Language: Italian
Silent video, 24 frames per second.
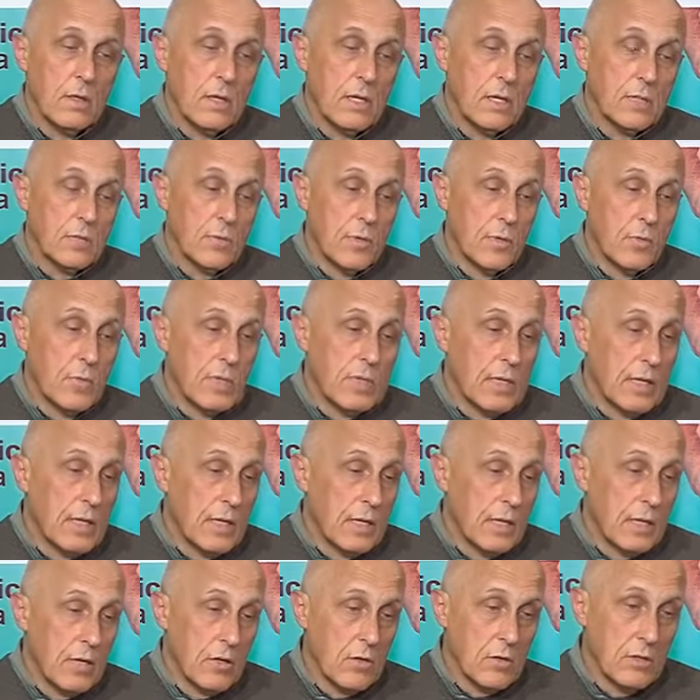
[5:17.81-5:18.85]
La
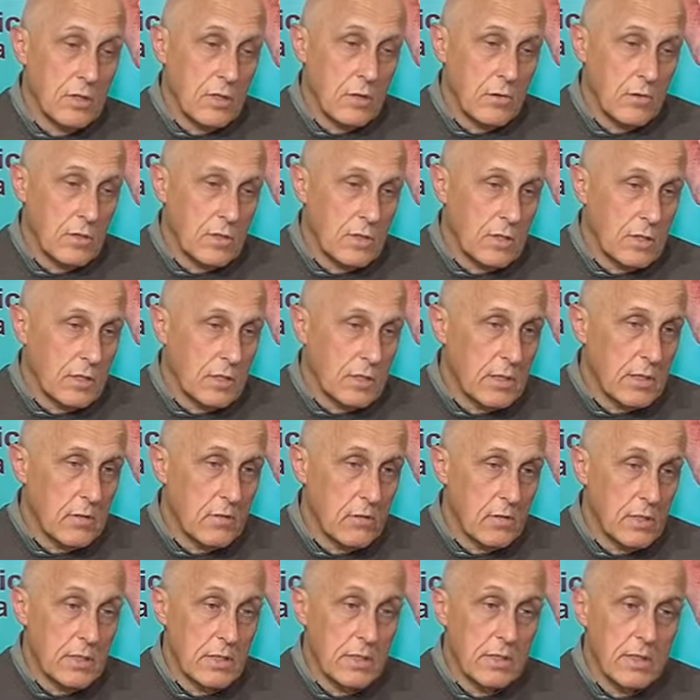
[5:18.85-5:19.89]
spirometria in che cosa consiste?
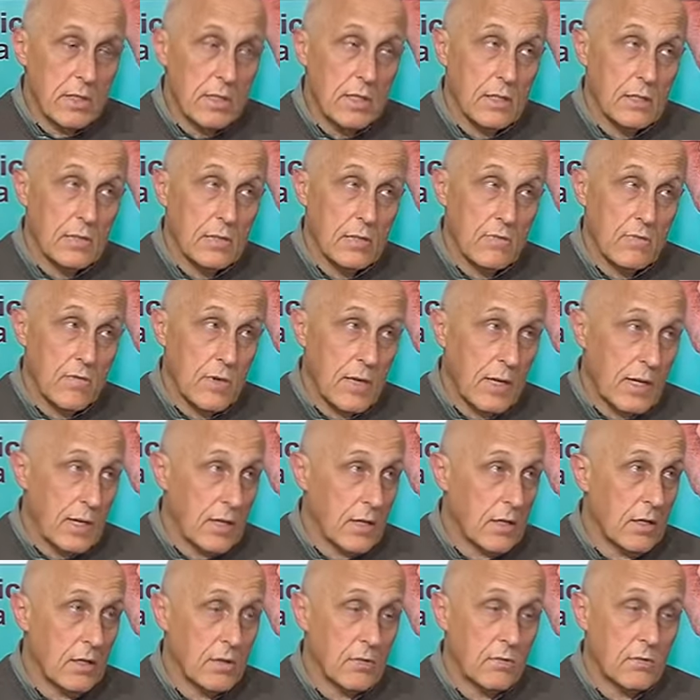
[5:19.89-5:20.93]
Consiste nel
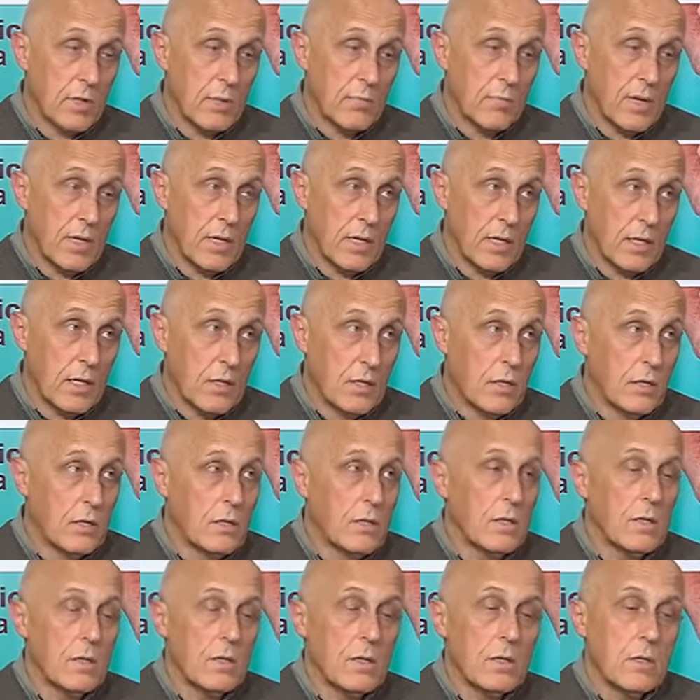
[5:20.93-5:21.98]
soffiare in un apparecchio
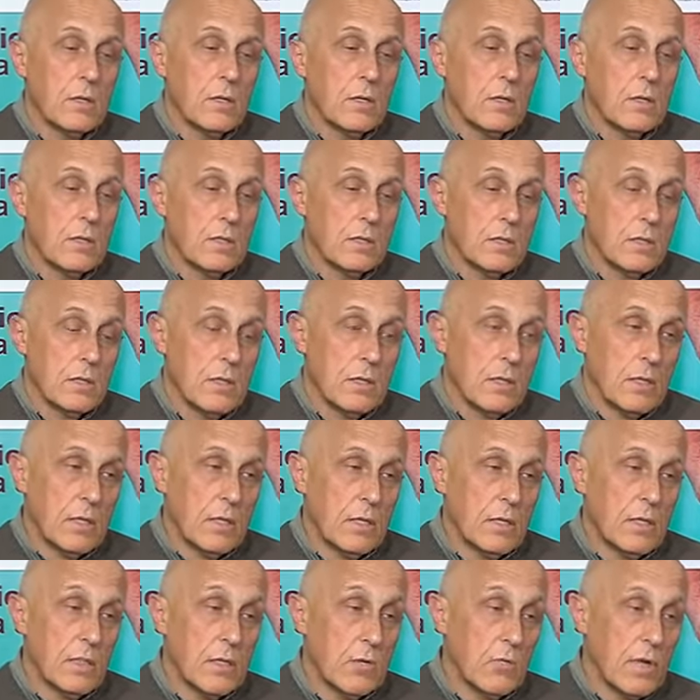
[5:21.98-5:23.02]
se,
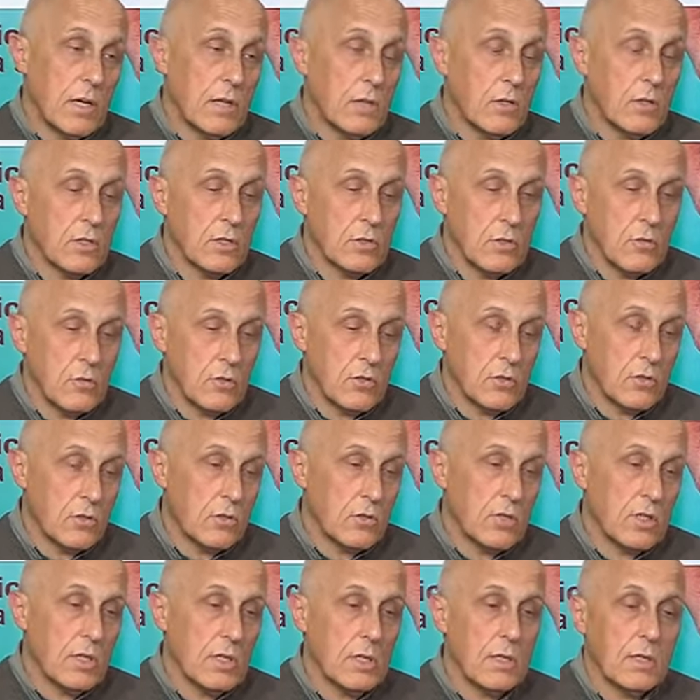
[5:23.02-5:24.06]
eh, seguendo le
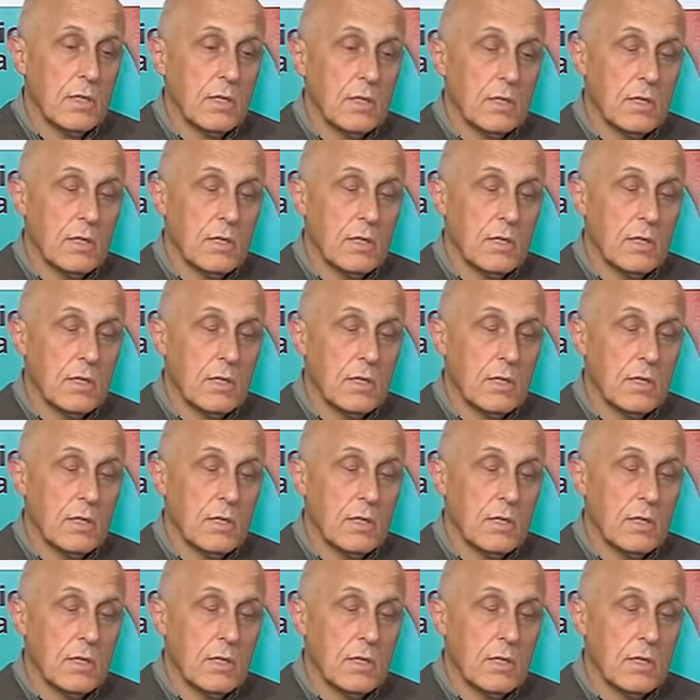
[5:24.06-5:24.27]
istruzioni